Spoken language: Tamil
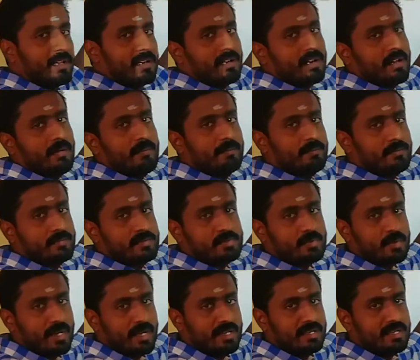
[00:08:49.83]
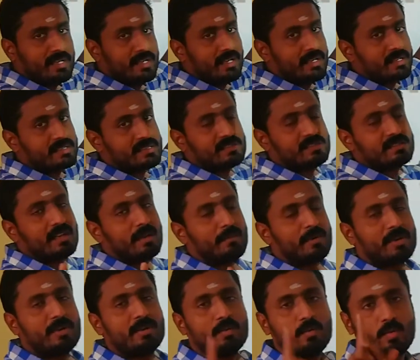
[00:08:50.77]
இருக்கலாம் ஸோ எனி திங் எல்ஸ்
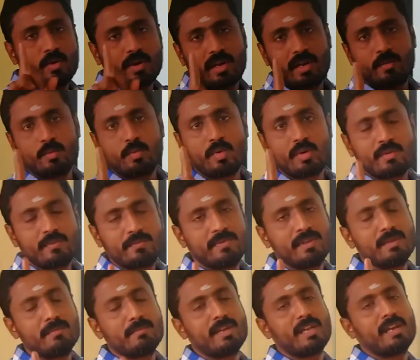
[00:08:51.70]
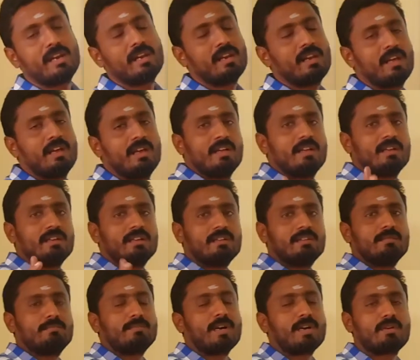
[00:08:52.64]
நமக்கு ஒரே ஒரு ஃபீமேல்
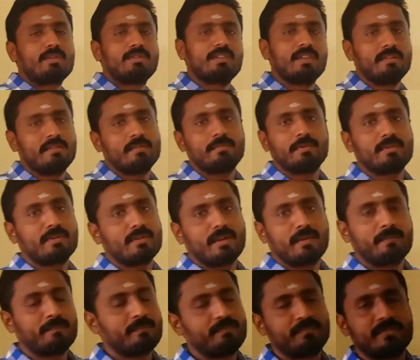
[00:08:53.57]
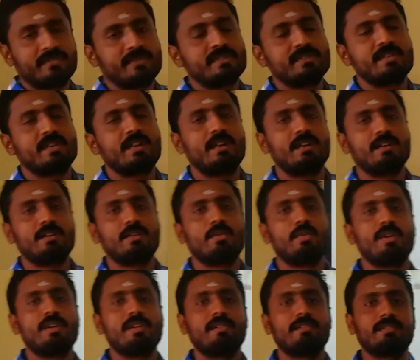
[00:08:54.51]
மட்டும் தேவைப்படுங்க சரியா
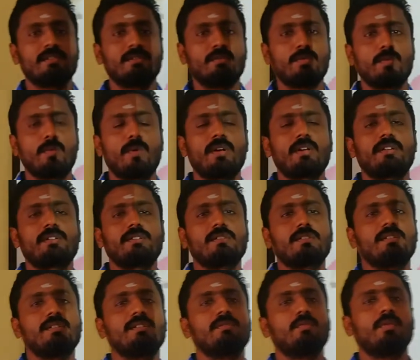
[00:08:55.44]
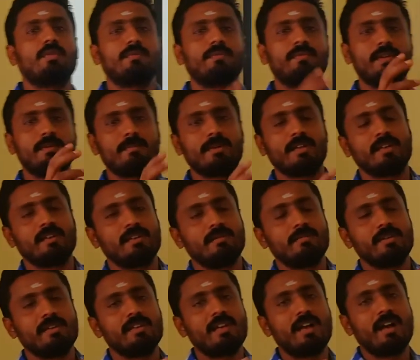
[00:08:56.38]
டோலியை வந்து உருவாக்குறதுக்கு ஒரு ஃபீமேல்
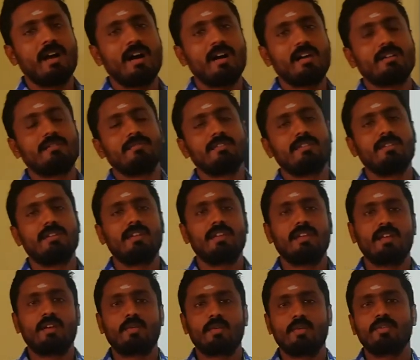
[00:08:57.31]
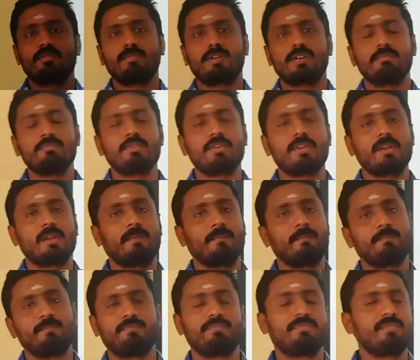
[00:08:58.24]
இப்போ யாரை வந்து நீங்கள் க்ளோன் பண்ண போகிறீங்க
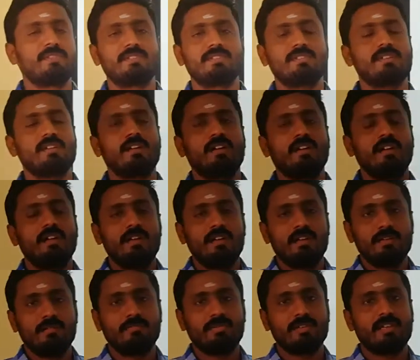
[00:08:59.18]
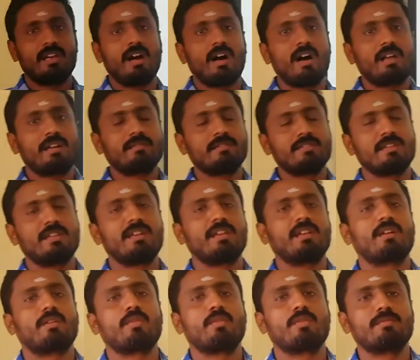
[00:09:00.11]
சரியா இப்போ யாரை வந்து
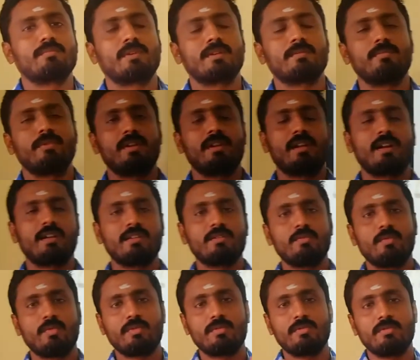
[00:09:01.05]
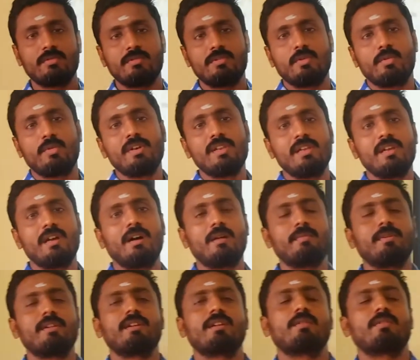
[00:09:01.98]
நீங்கள் க்ளோன் பண்ண போகிறீங்க அல்லது ஒரு டோலி
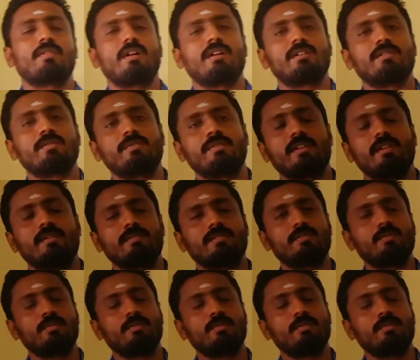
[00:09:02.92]
அப்படிங்கிற ஒரு ஆட்டுக்குட்டியை வந்து